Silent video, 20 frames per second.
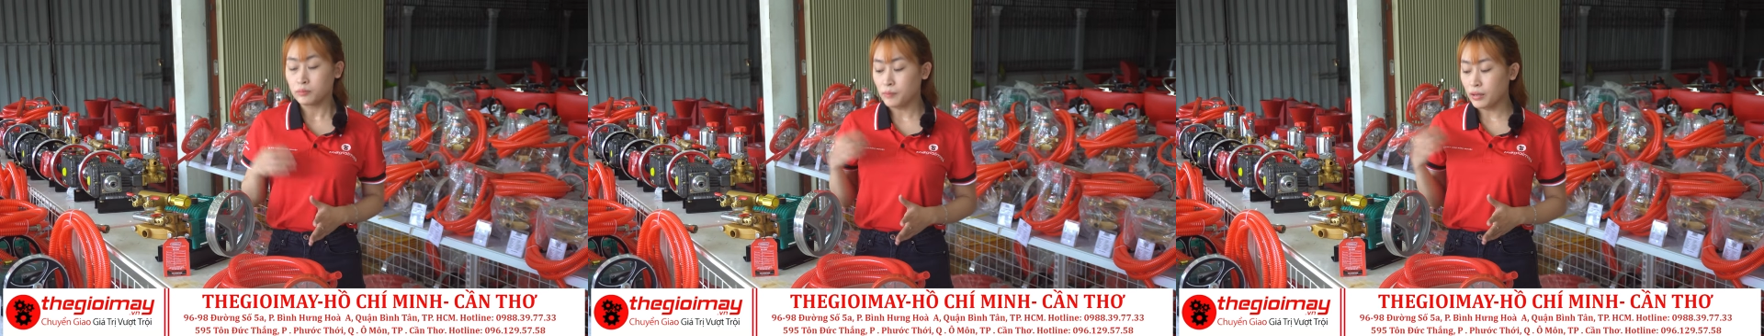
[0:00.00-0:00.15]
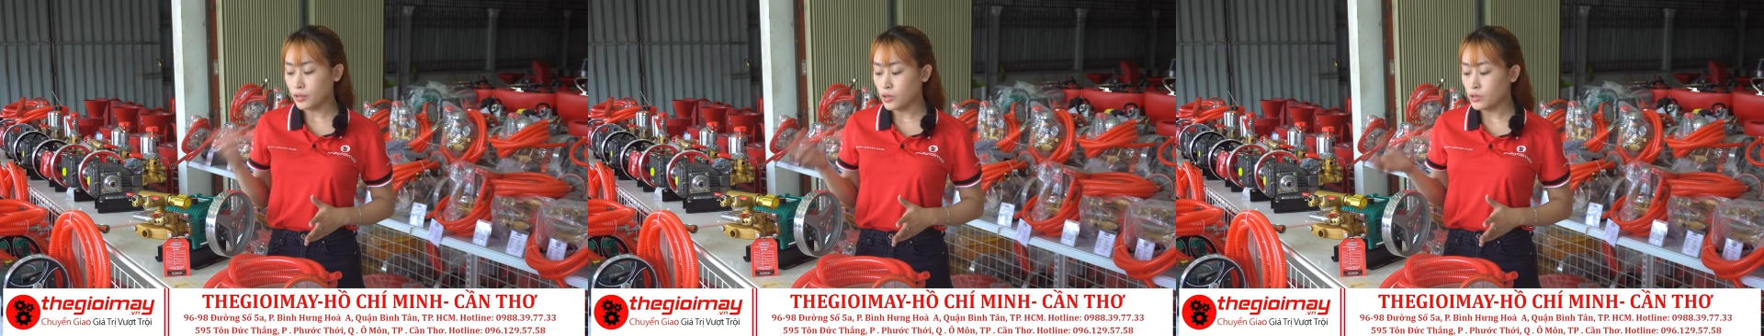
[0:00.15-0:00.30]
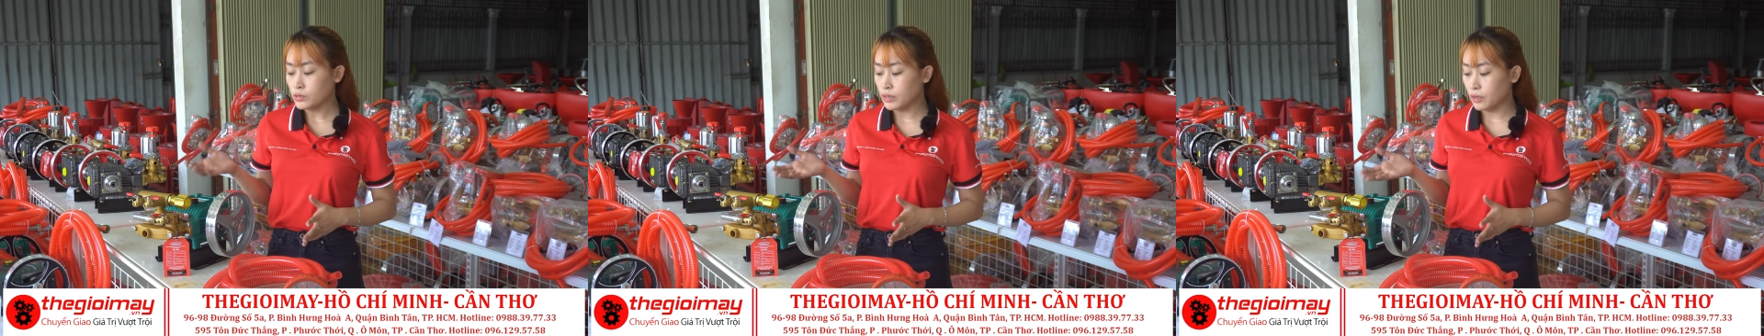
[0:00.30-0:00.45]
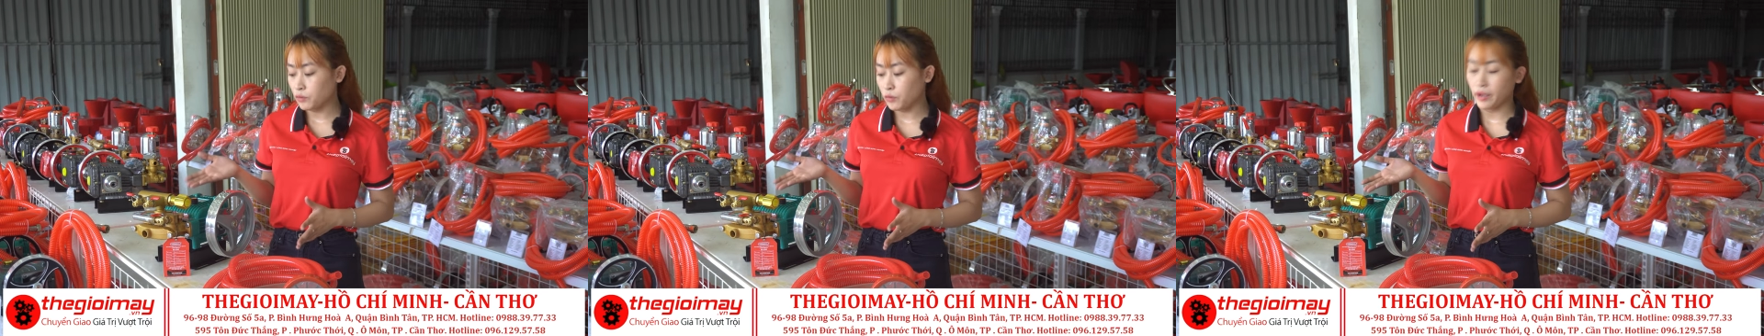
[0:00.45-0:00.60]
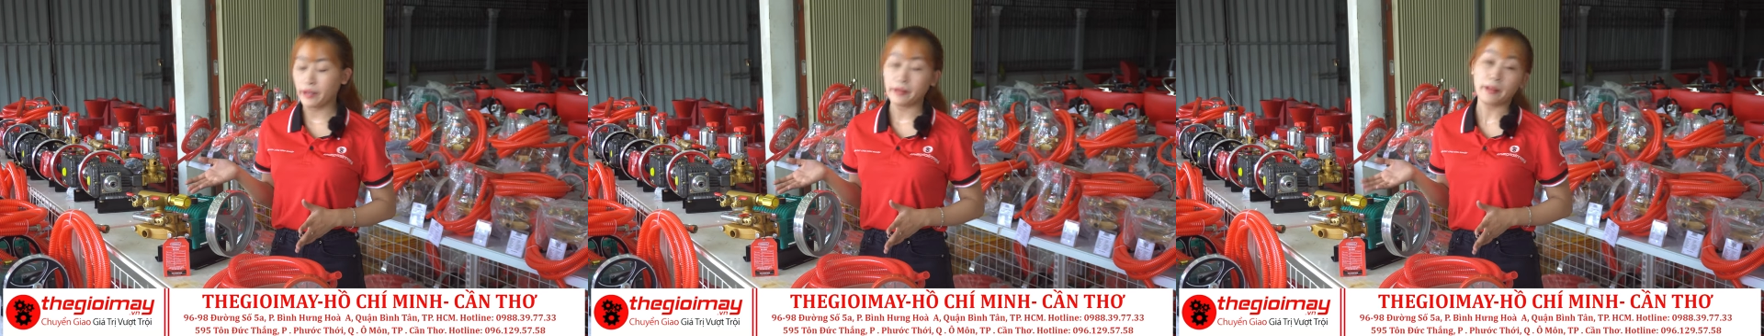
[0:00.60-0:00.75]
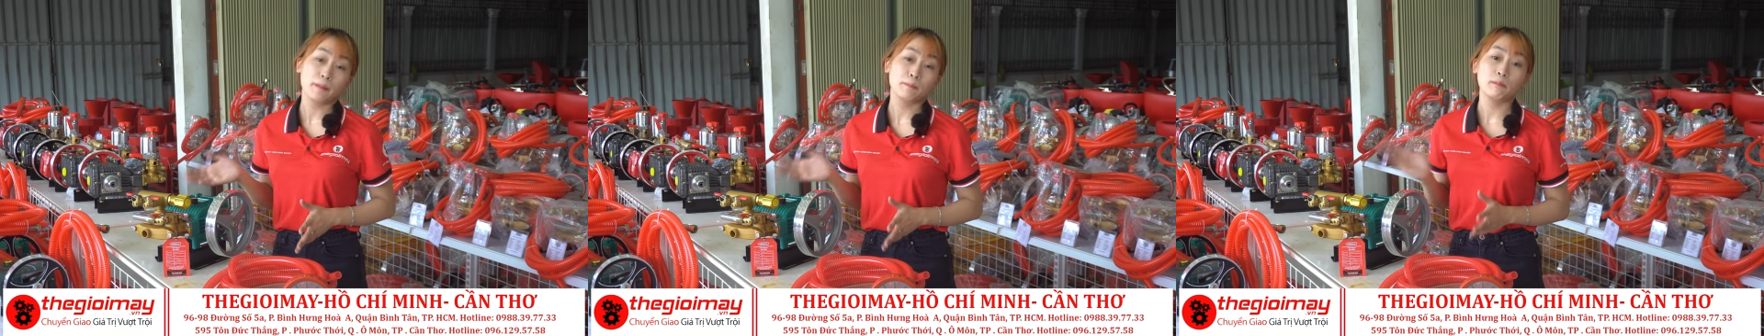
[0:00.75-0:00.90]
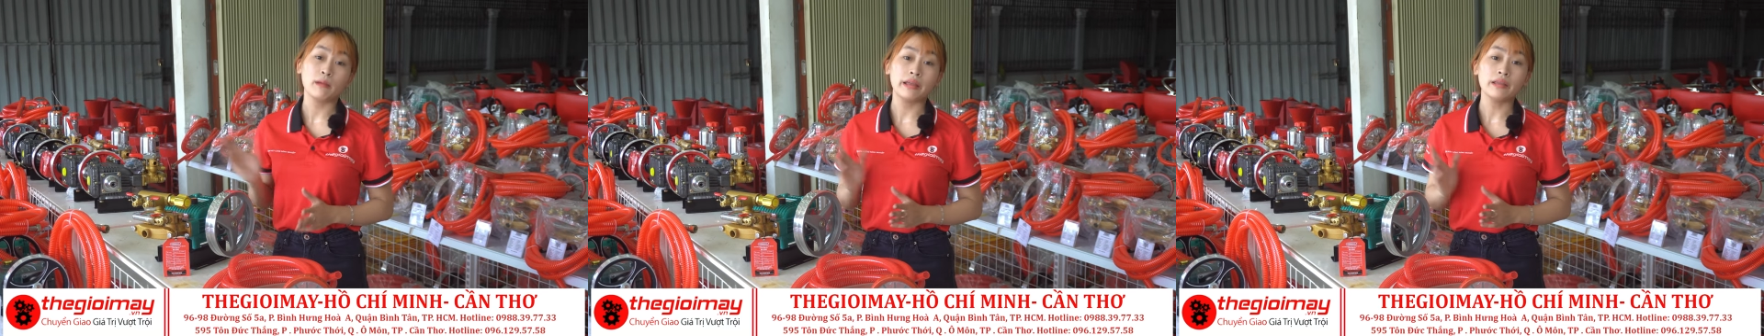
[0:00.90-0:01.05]
Bà con cần phải
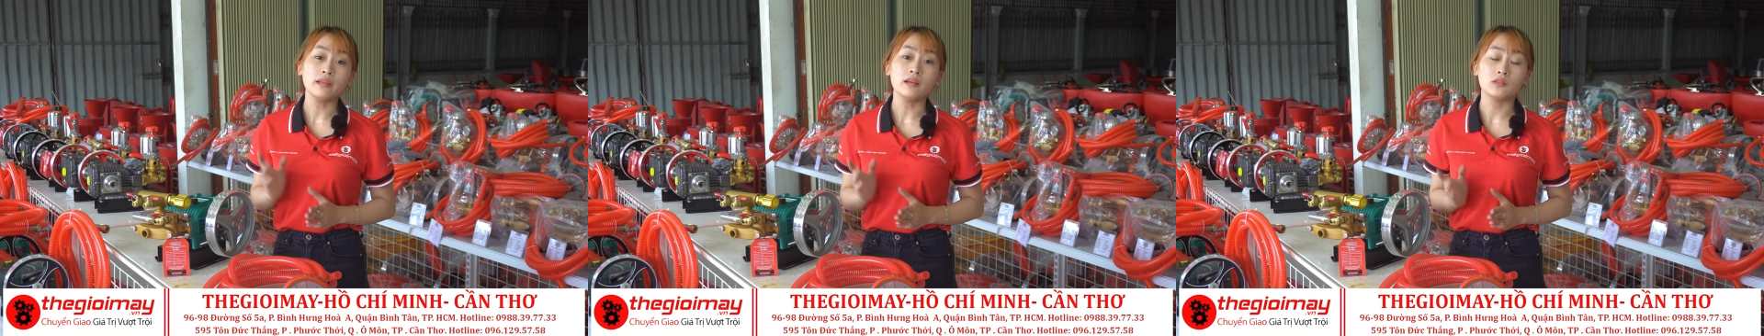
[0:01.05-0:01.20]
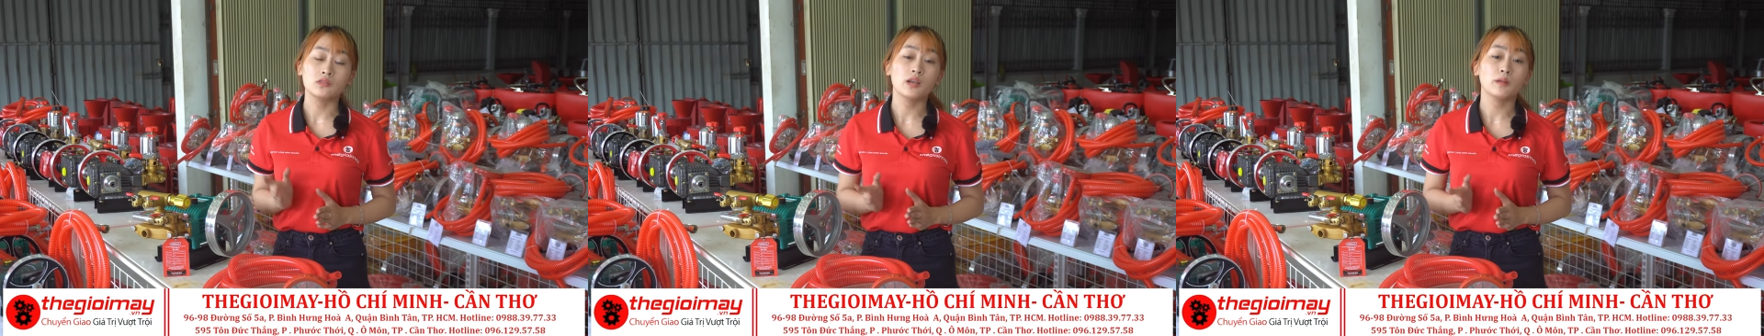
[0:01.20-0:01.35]
đặt máy ở